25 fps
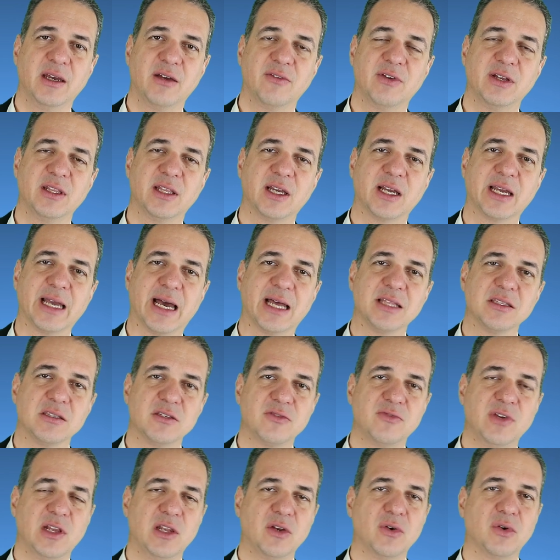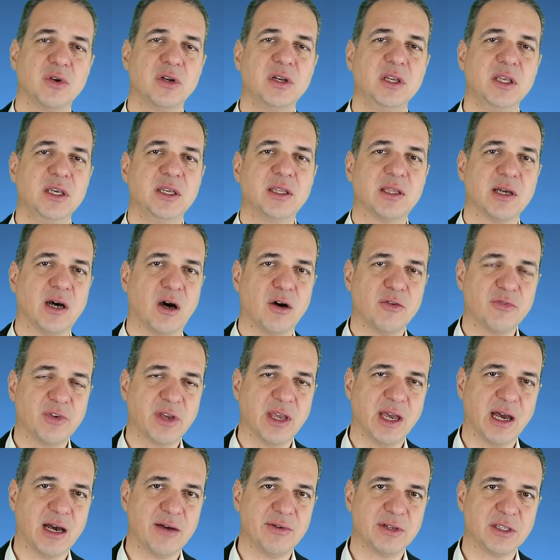wenn da ganz viel noch nicht
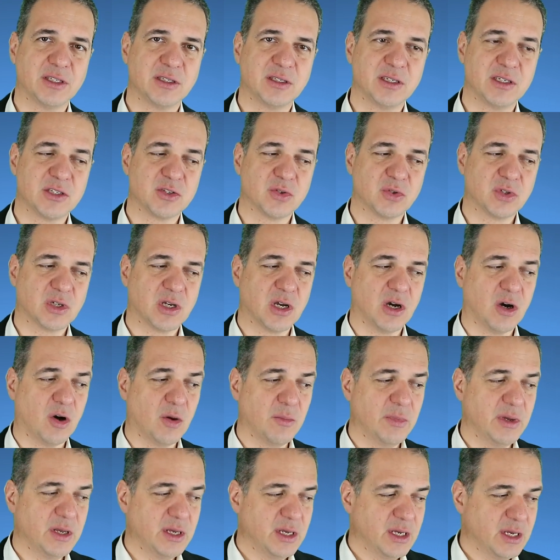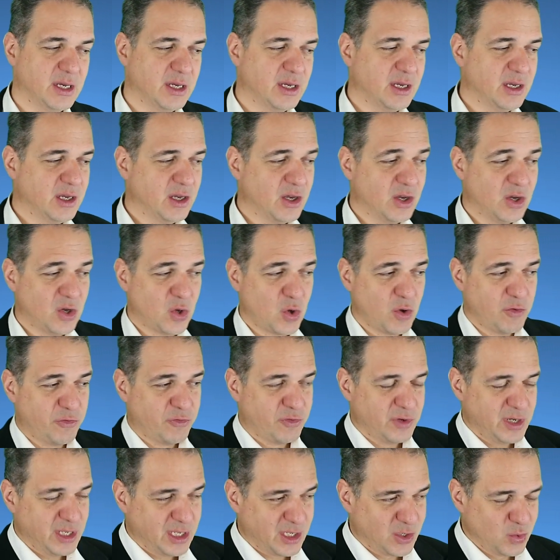aufgearbeitet ist und kaum
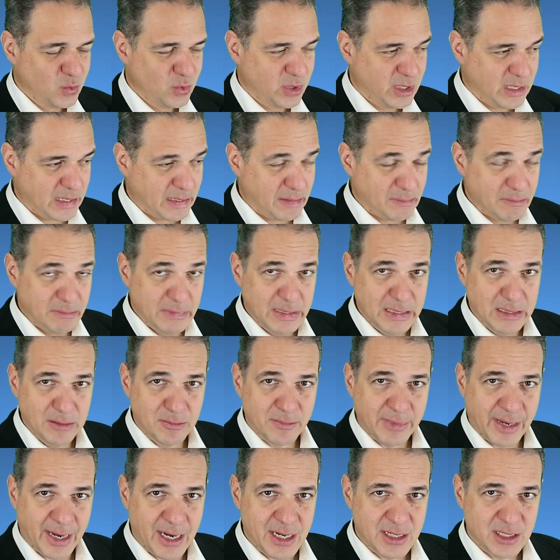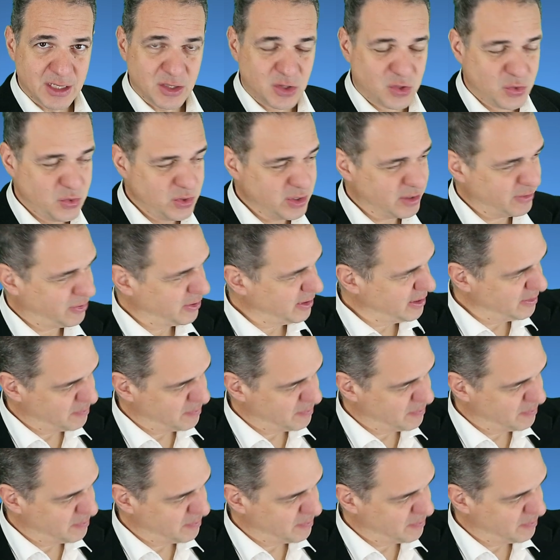öffne ich nur minimal die Tür,